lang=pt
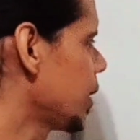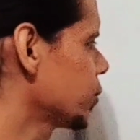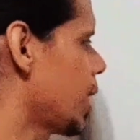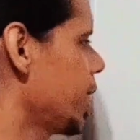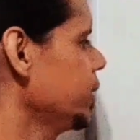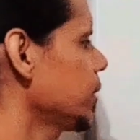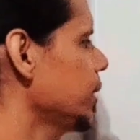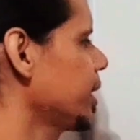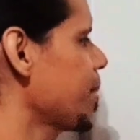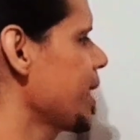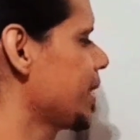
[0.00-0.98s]
Olha só, isso
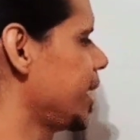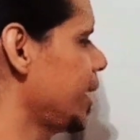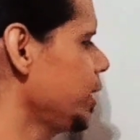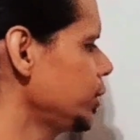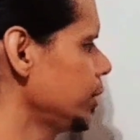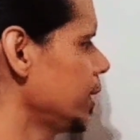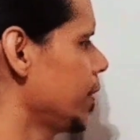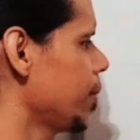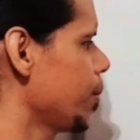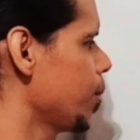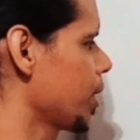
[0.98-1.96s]
aqui também é 3,
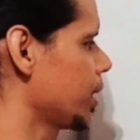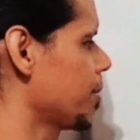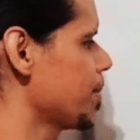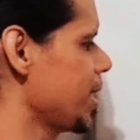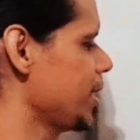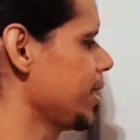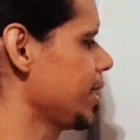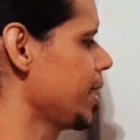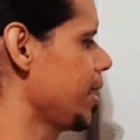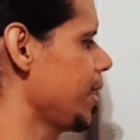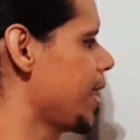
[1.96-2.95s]
porque também
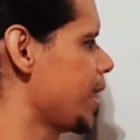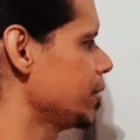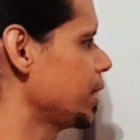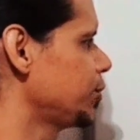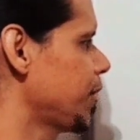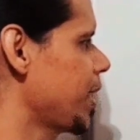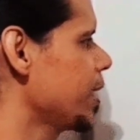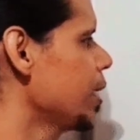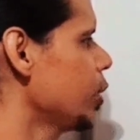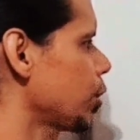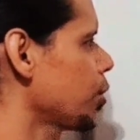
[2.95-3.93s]
é raio da
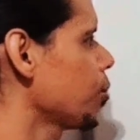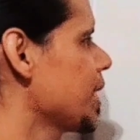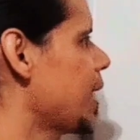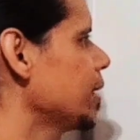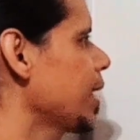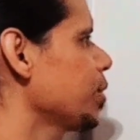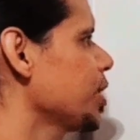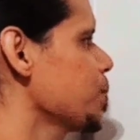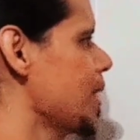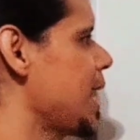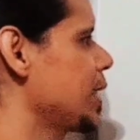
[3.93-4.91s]
esfera, só que cuidado que aqui eu tenho
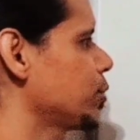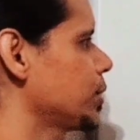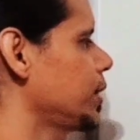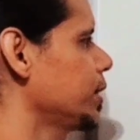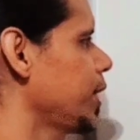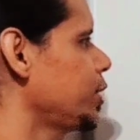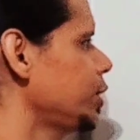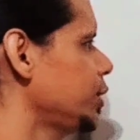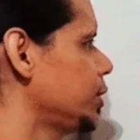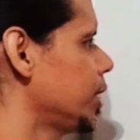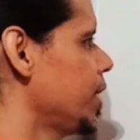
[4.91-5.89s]
esse pedaço, né? Que é
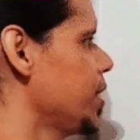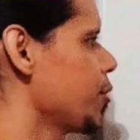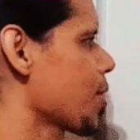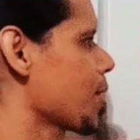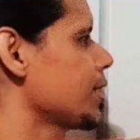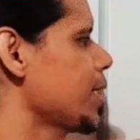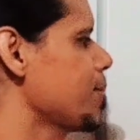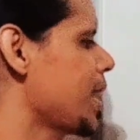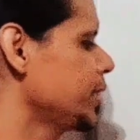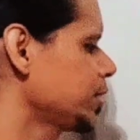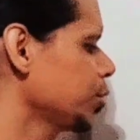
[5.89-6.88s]
x. E é o que eu quero
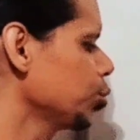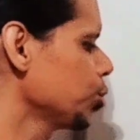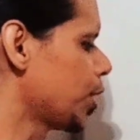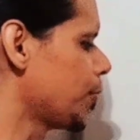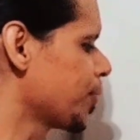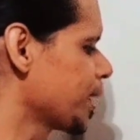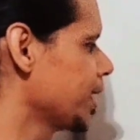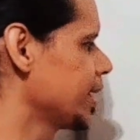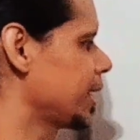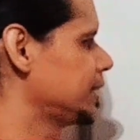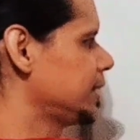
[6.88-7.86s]
determinar é isso aqui tudo, ó.
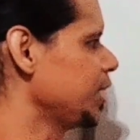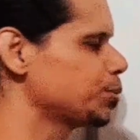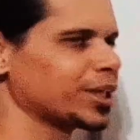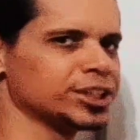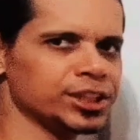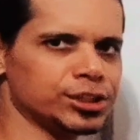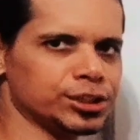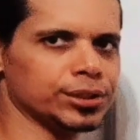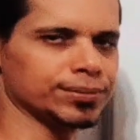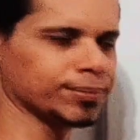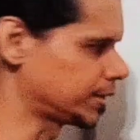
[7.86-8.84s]
Que é 6 mais
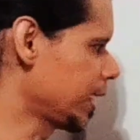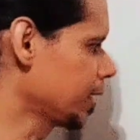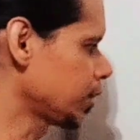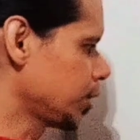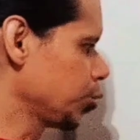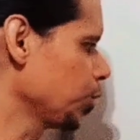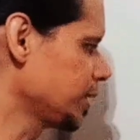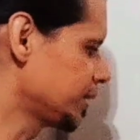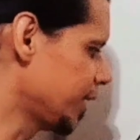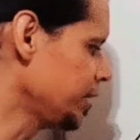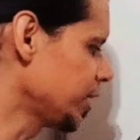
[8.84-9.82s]
x, certo? Isso aqui tudo é
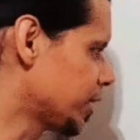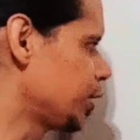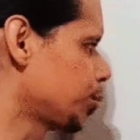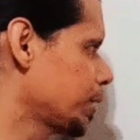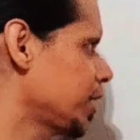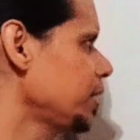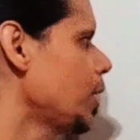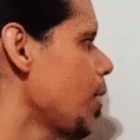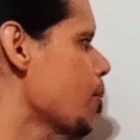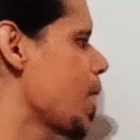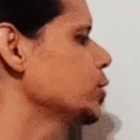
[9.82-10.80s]
6, né? 3 mais 3,
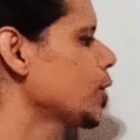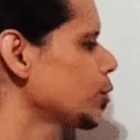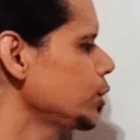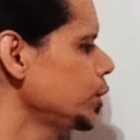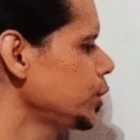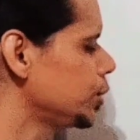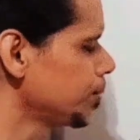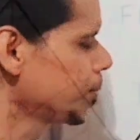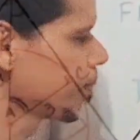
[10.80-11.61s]
mais o valor de x.